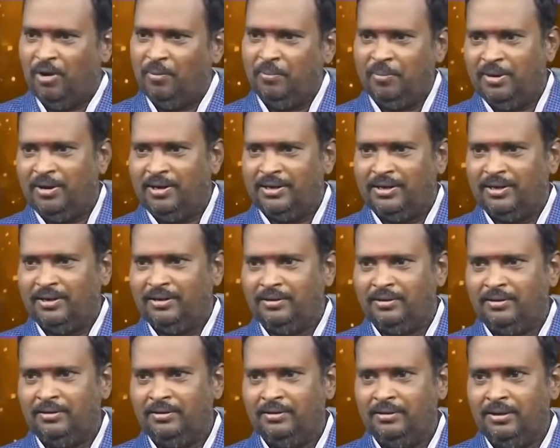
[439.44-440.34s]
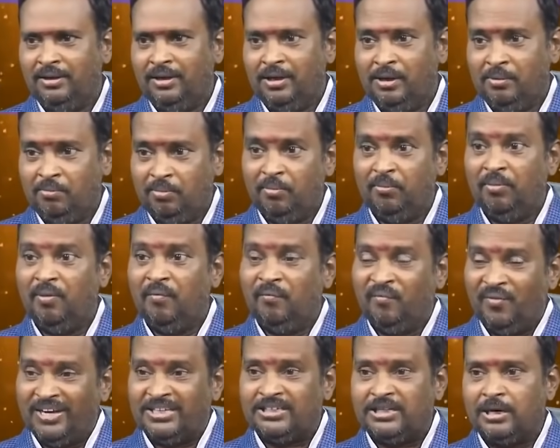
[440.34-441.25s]
అవన్నీ పోయినట్టే కదా ఇప్పుడు
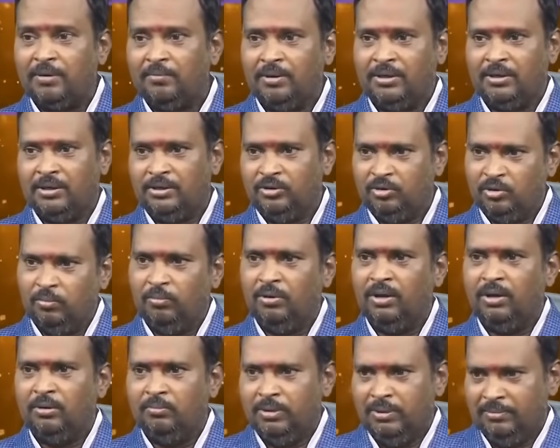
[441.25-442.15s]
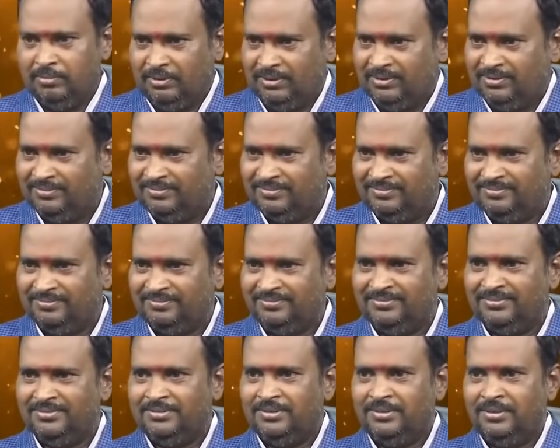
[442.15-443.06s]
మీరు ఫ్రెష్ అనమాట న్యూ బోర్న్ బేబీ
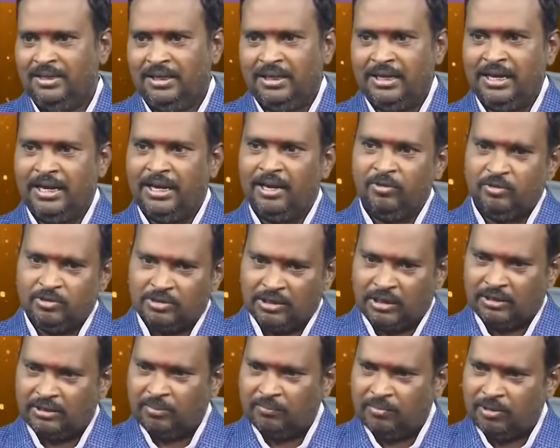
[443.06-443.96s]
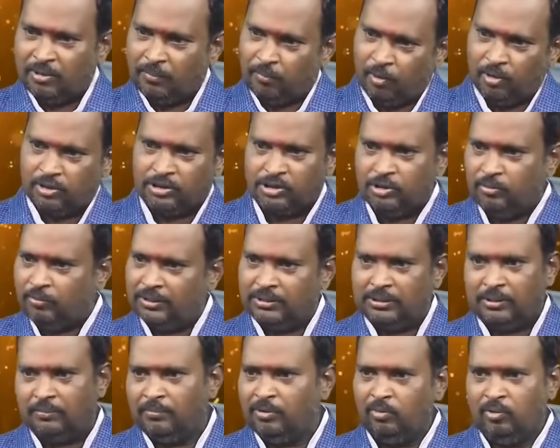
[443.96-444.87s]
ఇక ఇక్కడ నుంచి అంతా మీకు పాజిటివ్
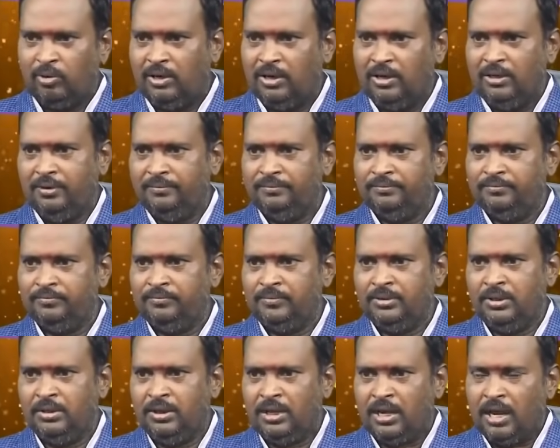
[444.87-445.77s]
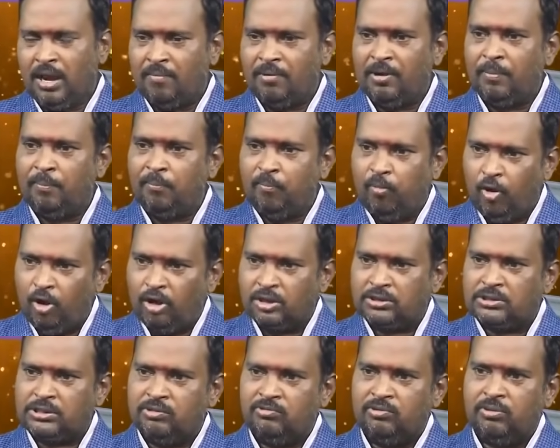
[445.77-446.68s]
మాత్రమే ఉండాలి కాబట్టి
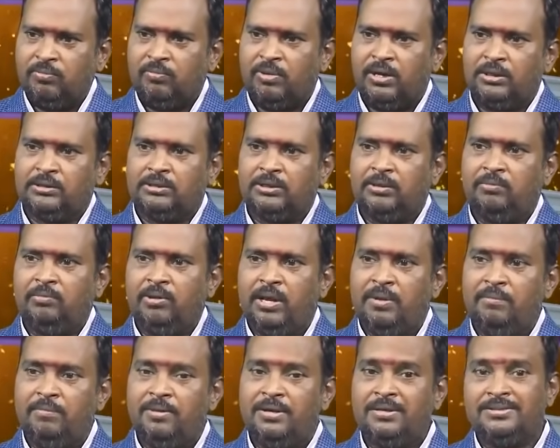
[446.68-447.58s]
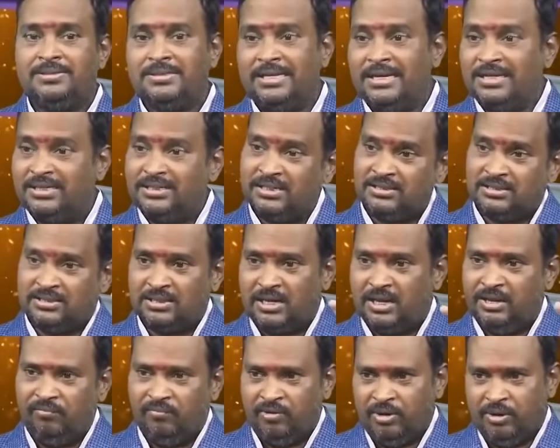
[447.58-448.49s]
పాజిటివ్ని మాత్రమే మీరు
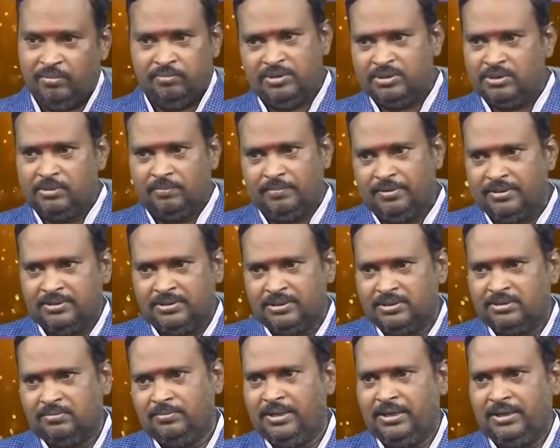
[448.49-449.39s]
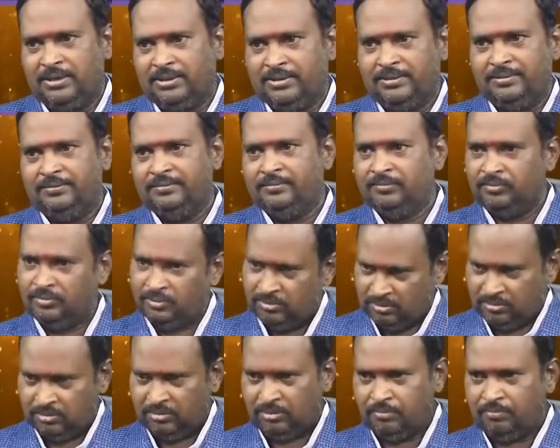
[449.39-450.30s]
సజెషన్స్గా ఇవ్వండి మీ సబ్కాన్షియస్ మైండ్కి
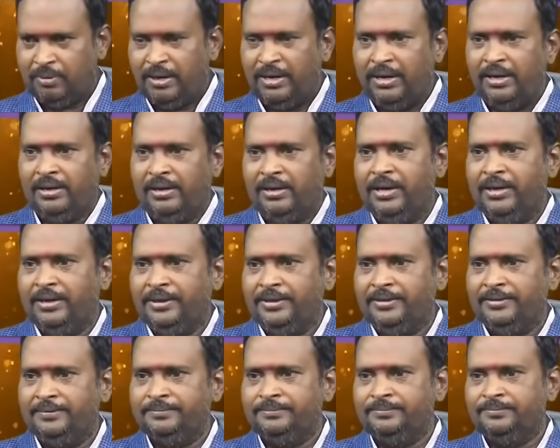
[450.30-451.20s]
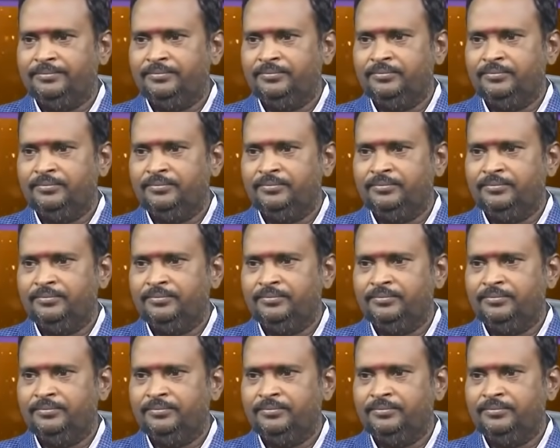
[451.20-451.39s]
ఫైనల్ ల్యాండ్కి